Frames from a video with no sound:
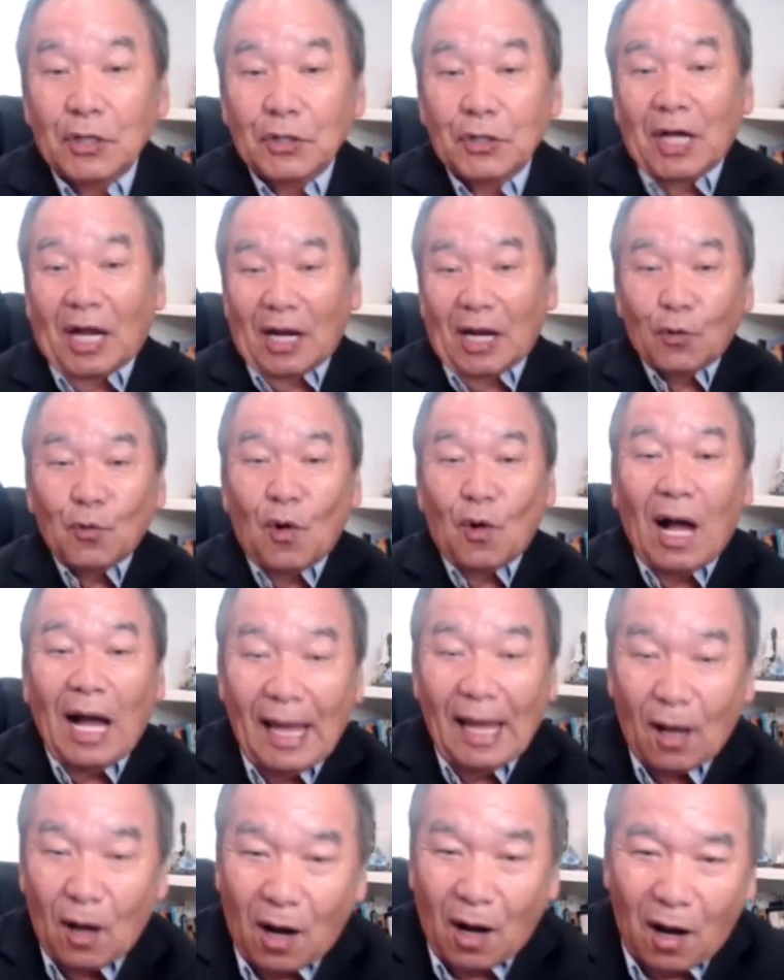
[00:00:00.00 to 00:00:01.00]
cả cannot
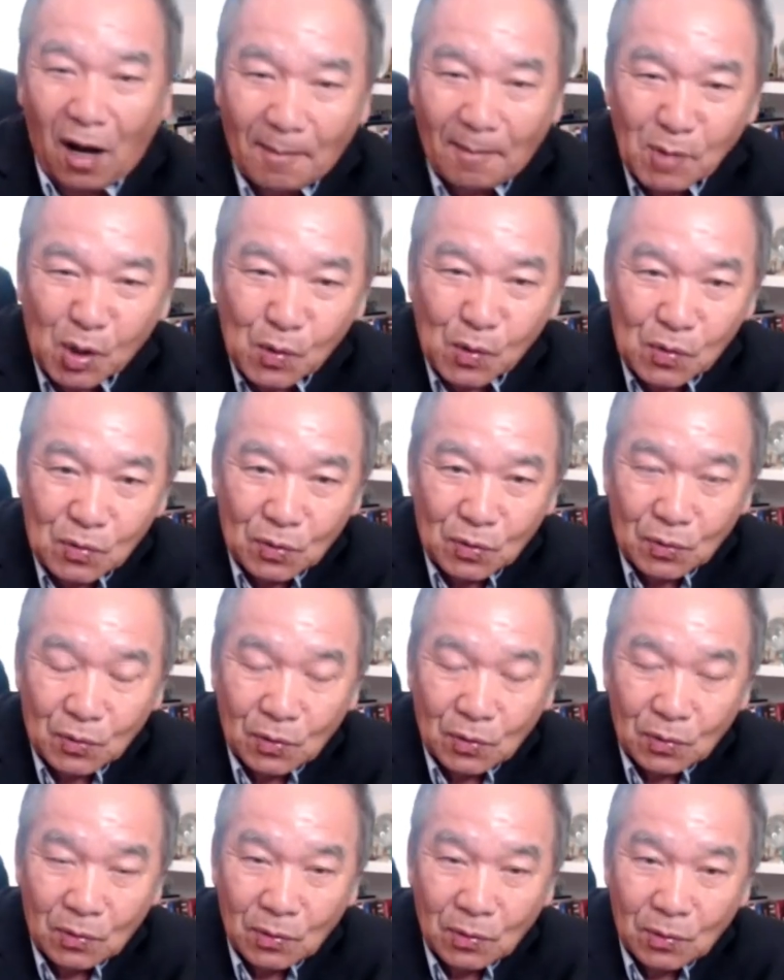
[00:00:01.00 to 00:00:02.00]
qua haramu
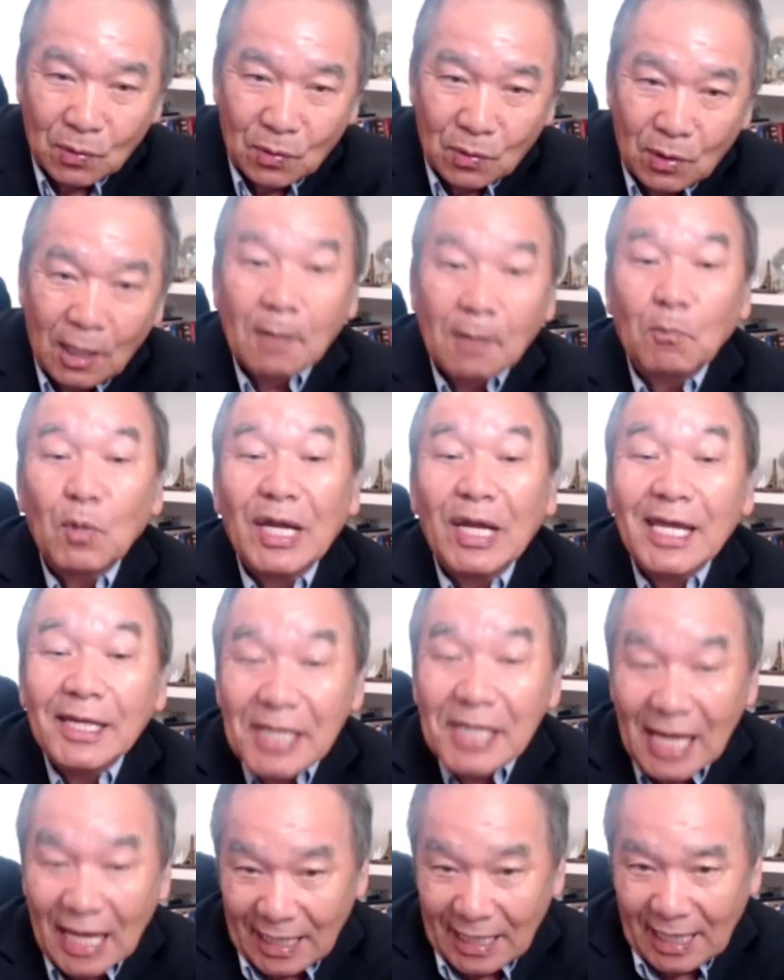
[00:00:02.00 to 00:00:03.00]
mỗi ít
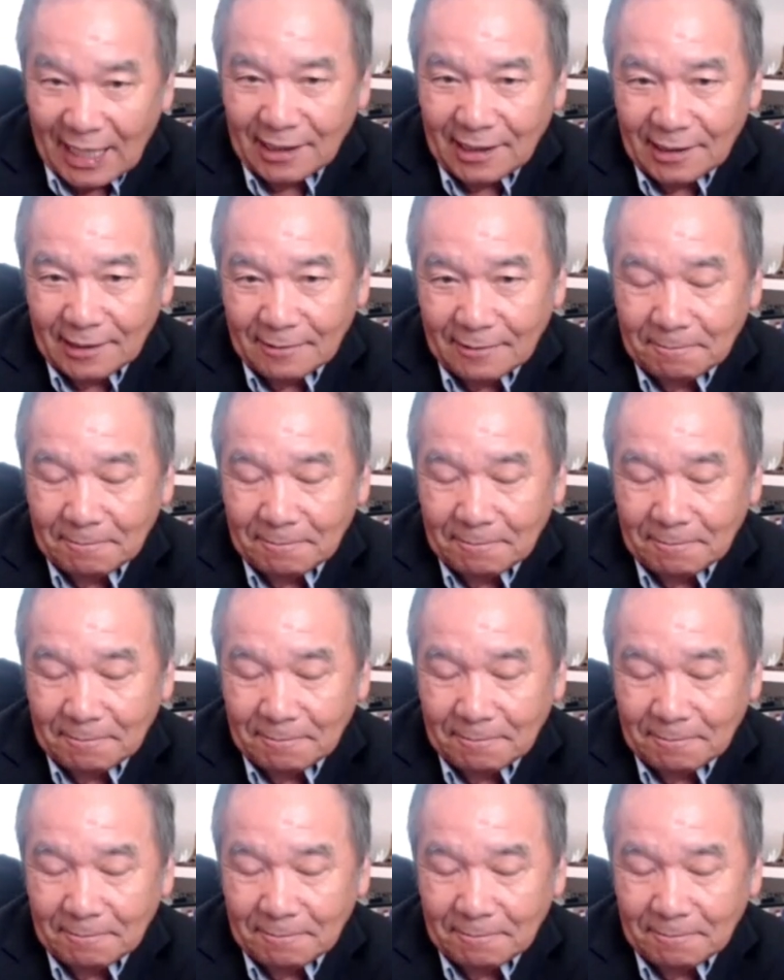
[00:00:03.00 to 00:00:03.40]
thiền này